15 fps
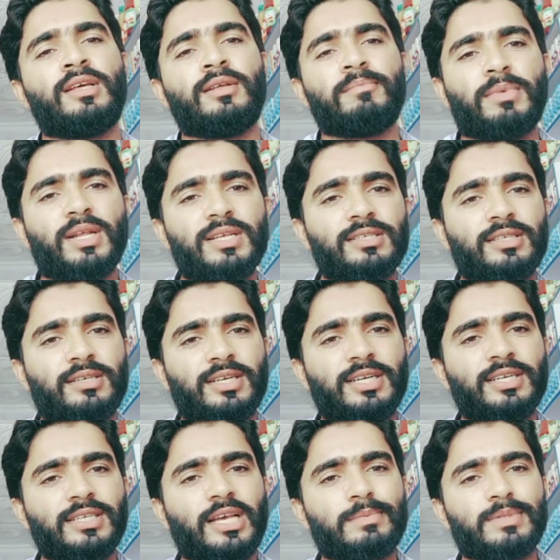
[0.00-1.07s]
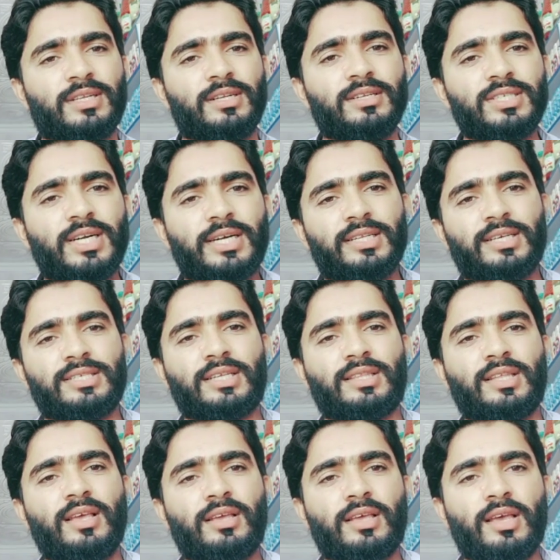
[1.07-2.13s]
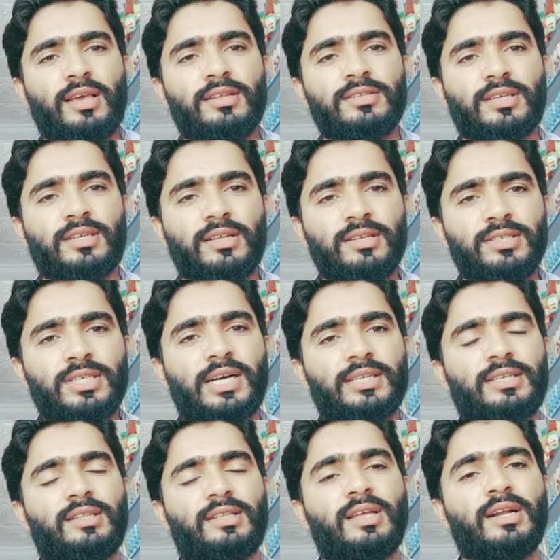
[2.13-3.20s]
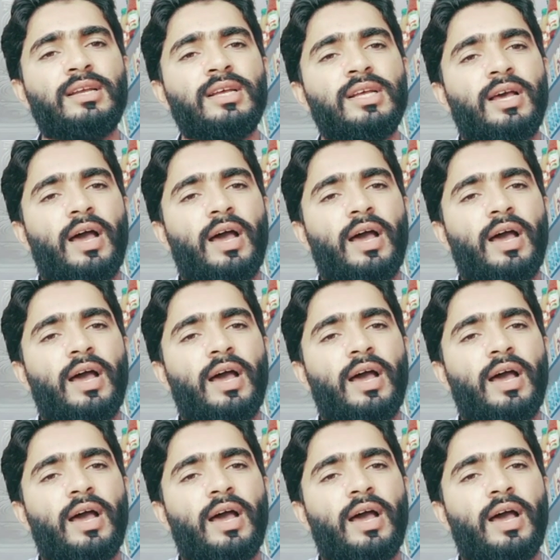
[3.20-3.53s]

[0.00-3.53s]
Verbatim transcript: मेरे ट्रेड के आप स्क्रीनशॉट देख सकते हैं कि इन स्क्रीनशॉट्स के अंदर